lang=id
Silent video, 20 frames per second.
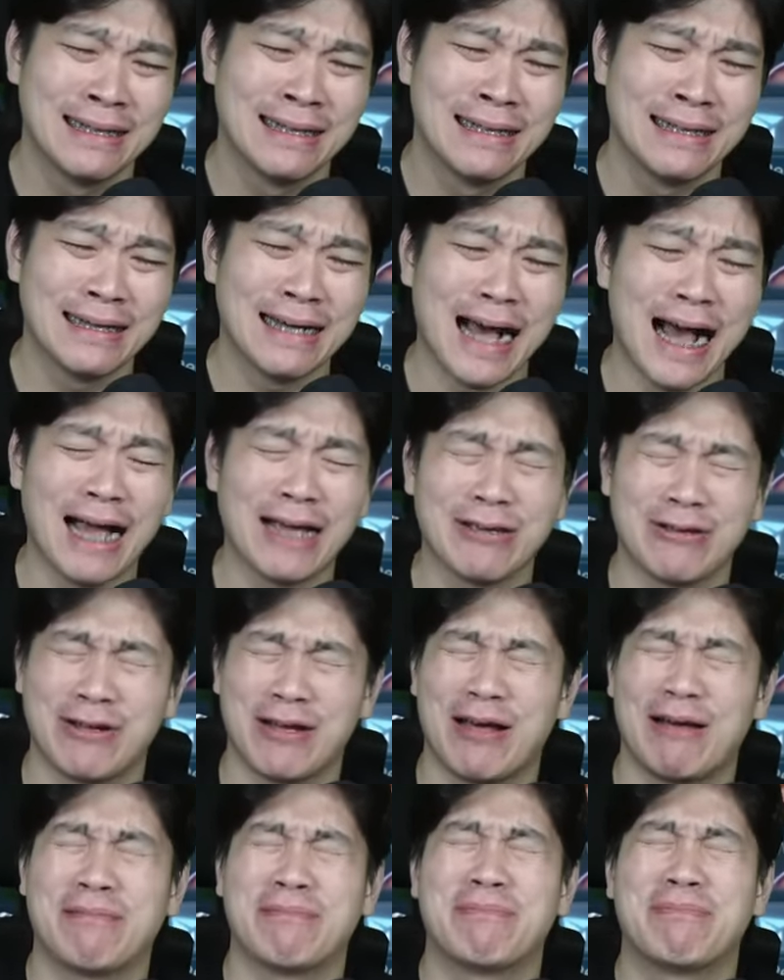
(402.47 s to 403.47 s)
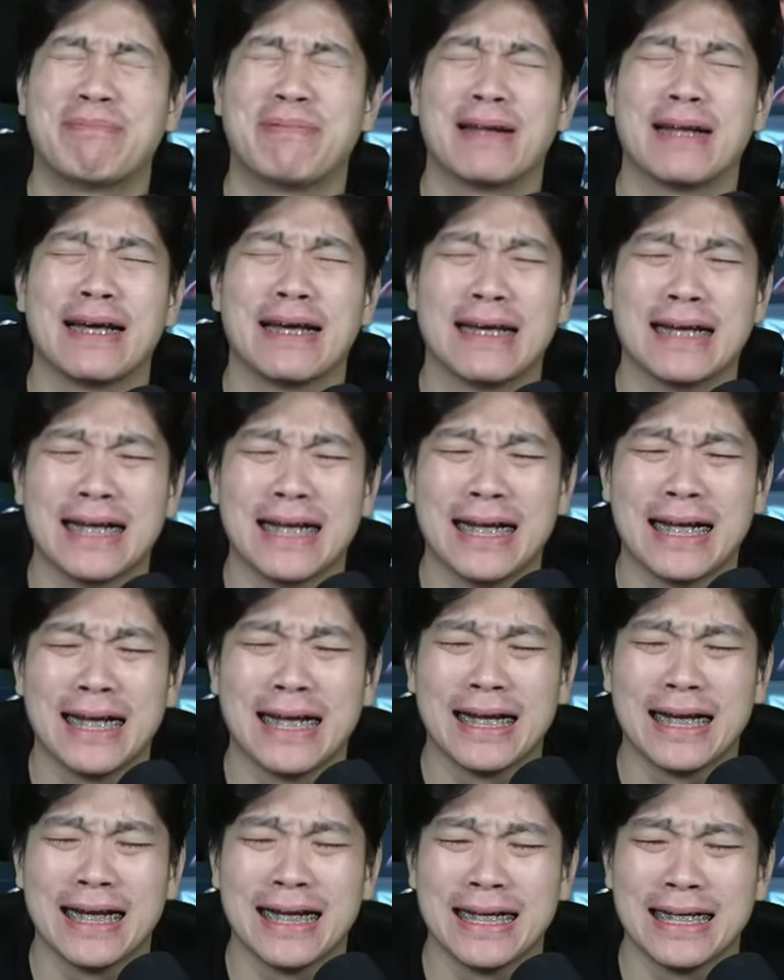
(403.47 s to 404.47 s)
ayolah
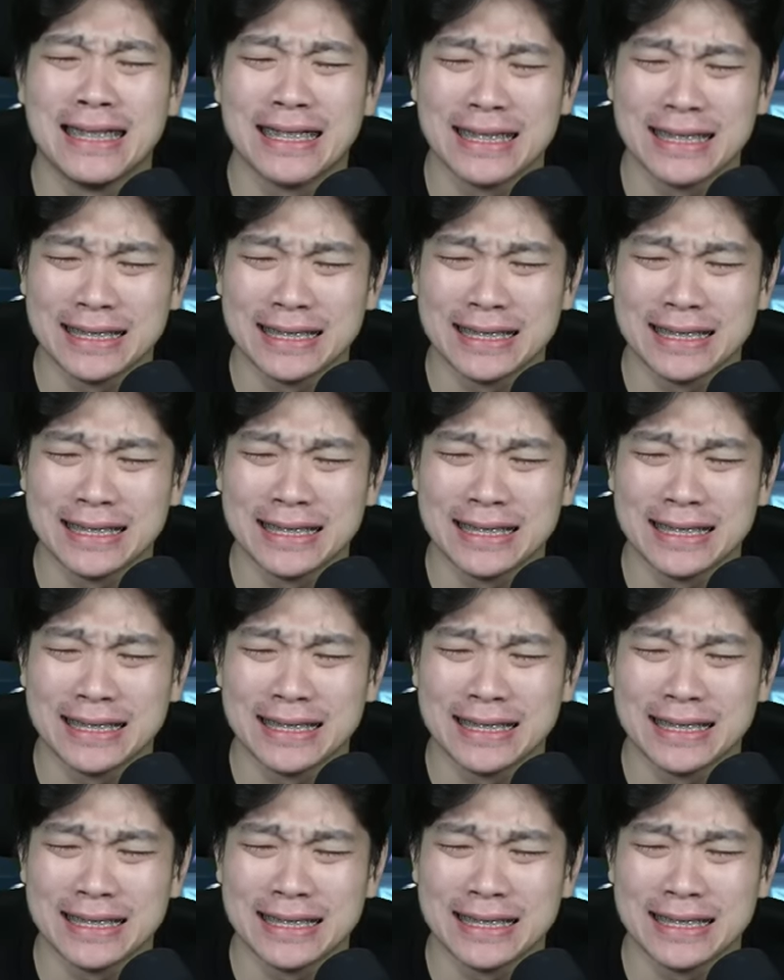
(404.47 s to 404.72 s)
please